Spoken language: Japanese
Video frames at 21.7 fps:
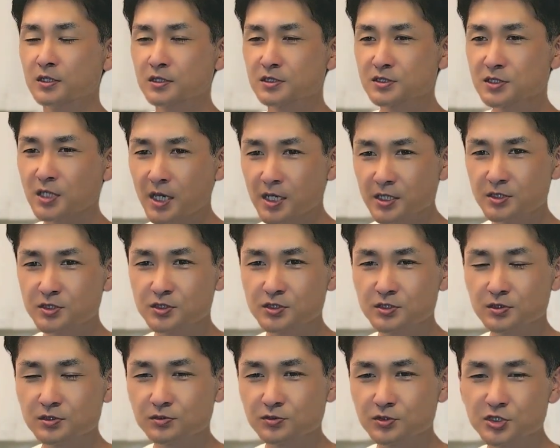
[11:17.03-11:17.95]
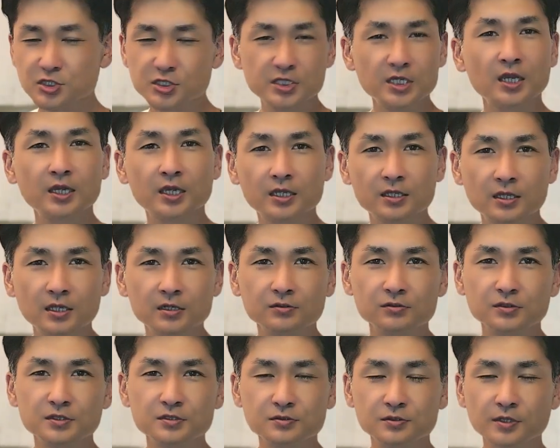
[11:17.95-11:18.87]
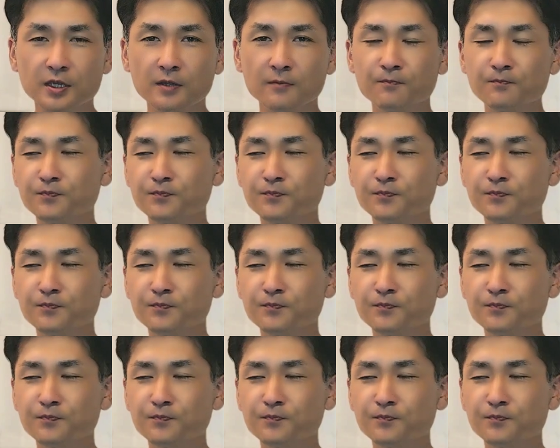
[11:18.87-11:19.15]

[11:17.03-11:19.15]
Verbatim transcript: 最終の仕上げになるんですよね